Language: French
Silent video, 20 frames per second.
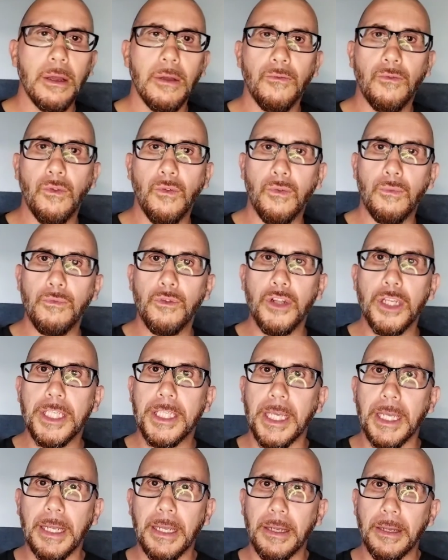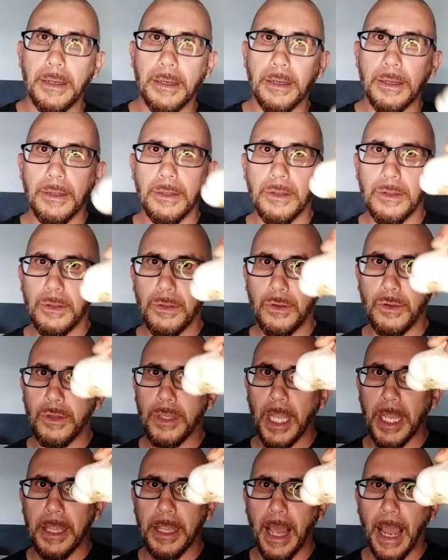Vous vous munissez d'une
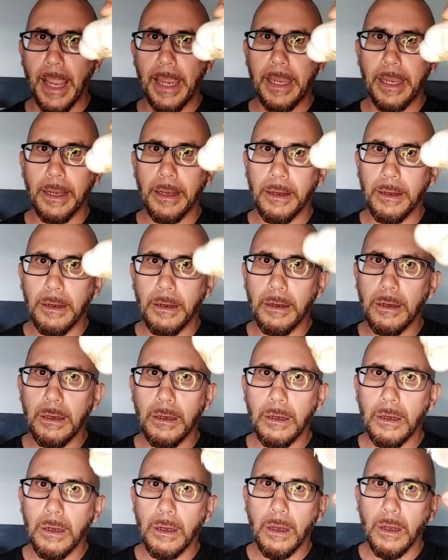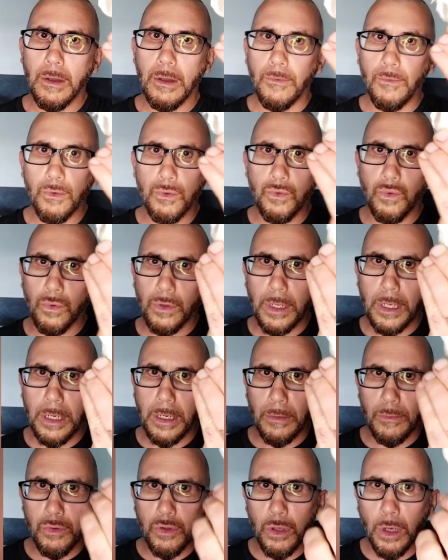tête d'ail, vous tournez
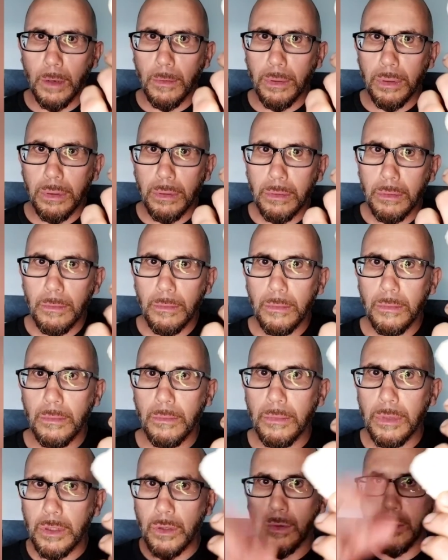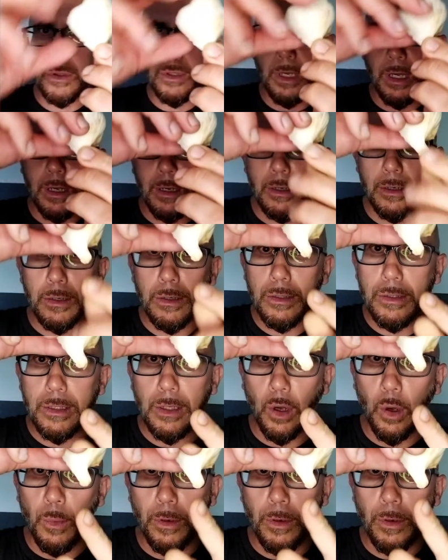comme ça, parce que ça, ça